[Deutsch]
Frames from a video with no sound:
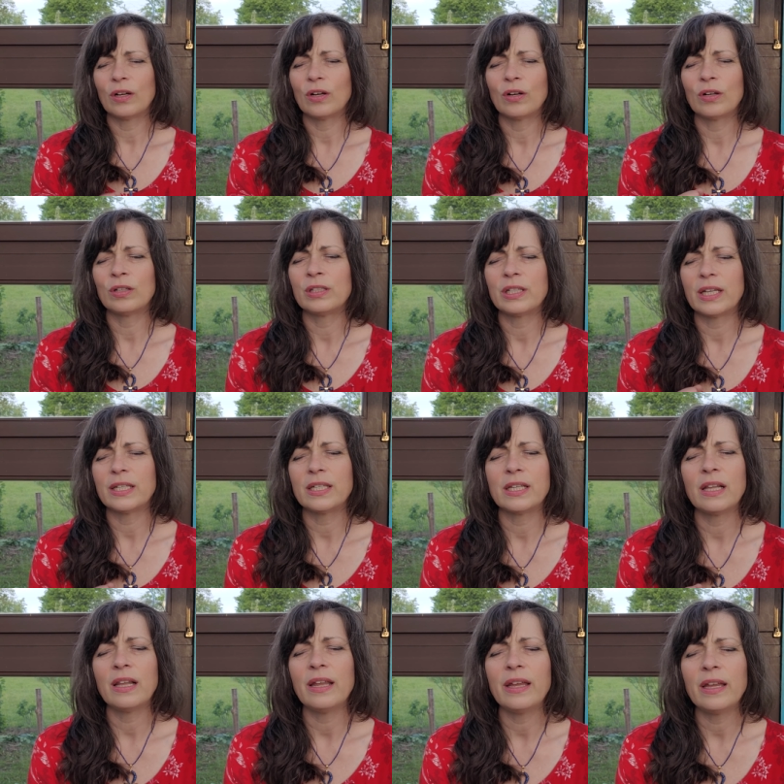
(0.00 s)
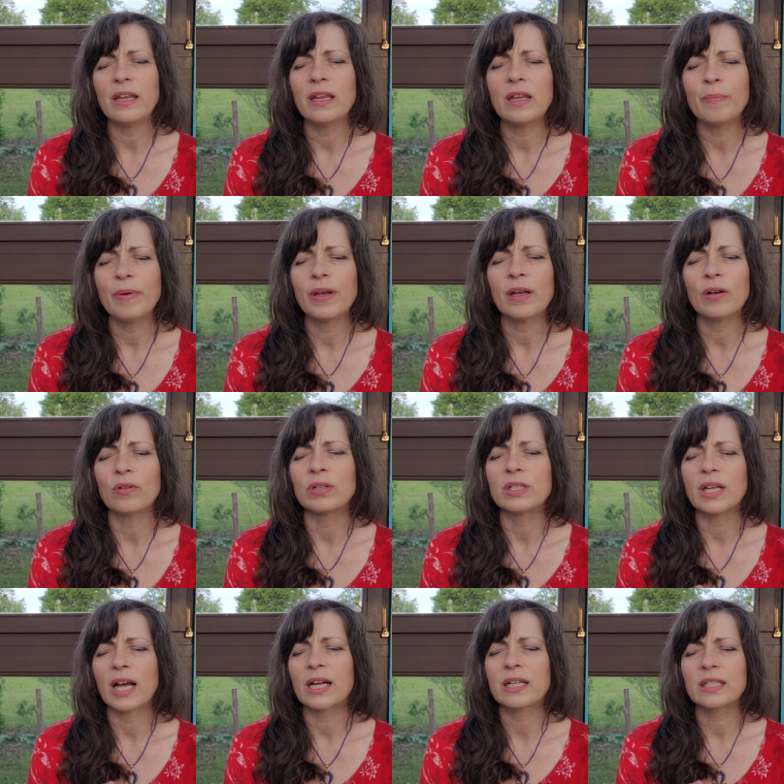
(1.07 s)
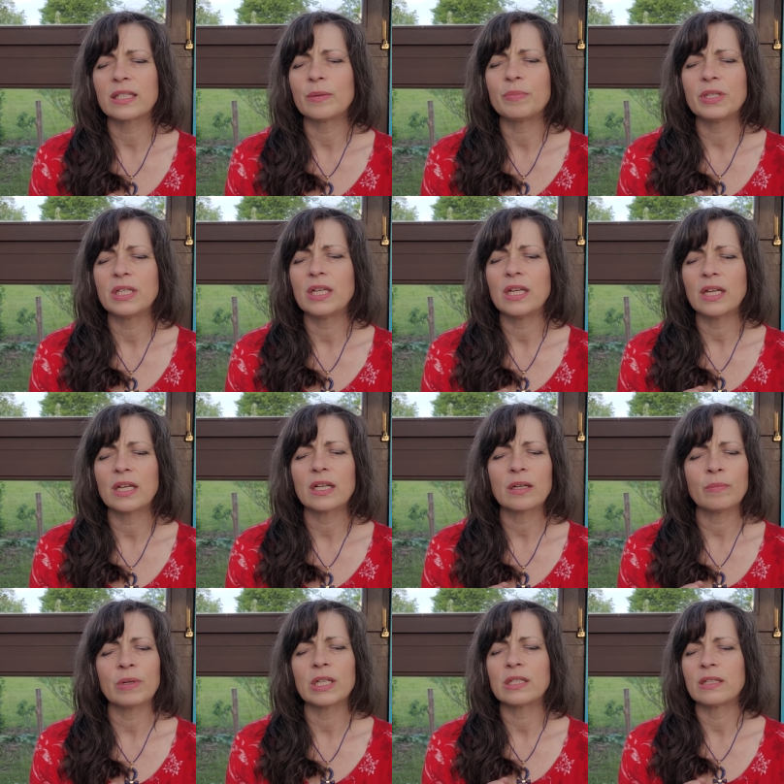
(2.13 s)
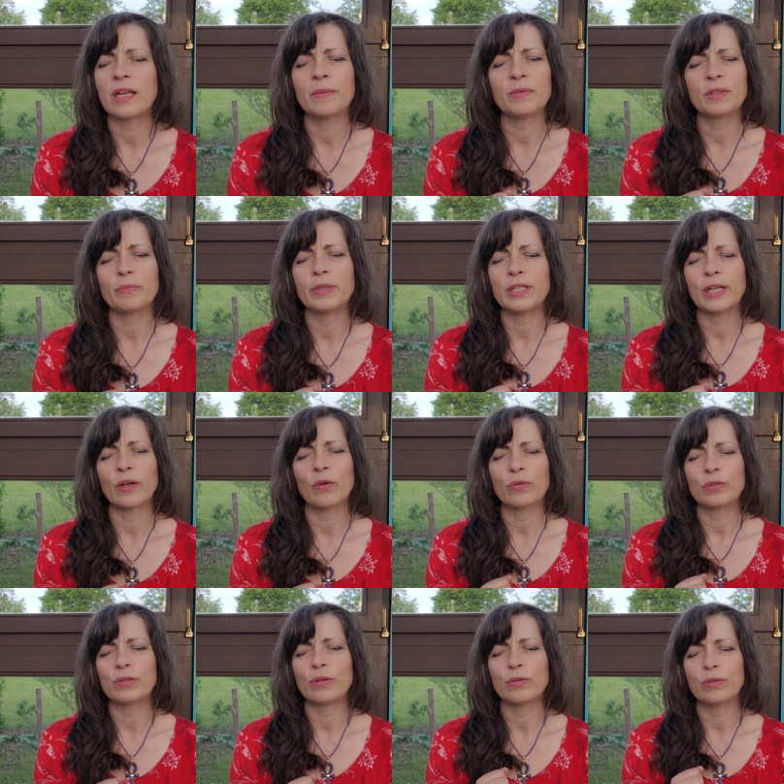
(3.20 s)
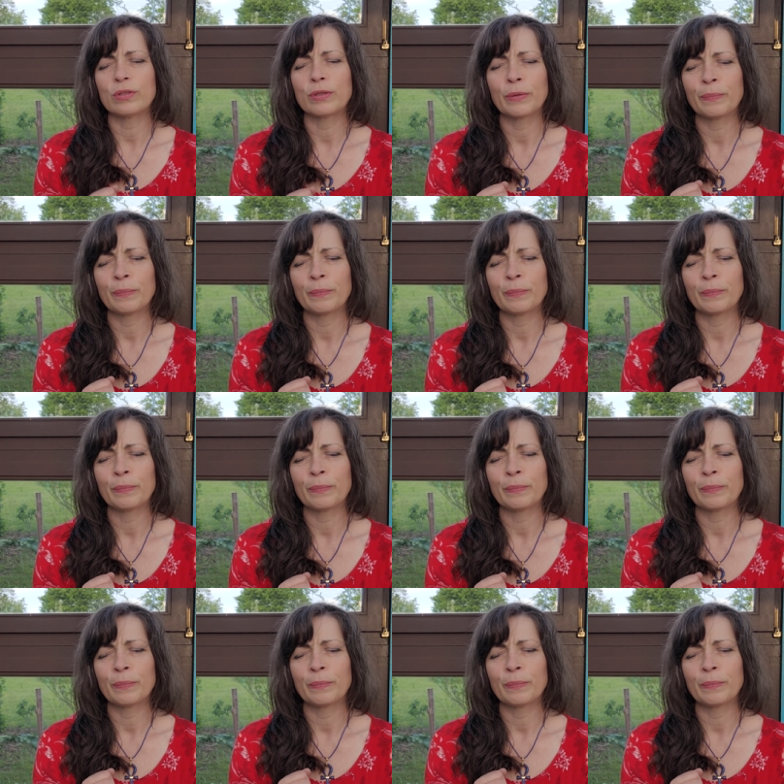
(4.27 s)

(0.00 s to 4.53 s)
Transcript: Und ich liebe und akzeptiere mich selbst bedingungslos.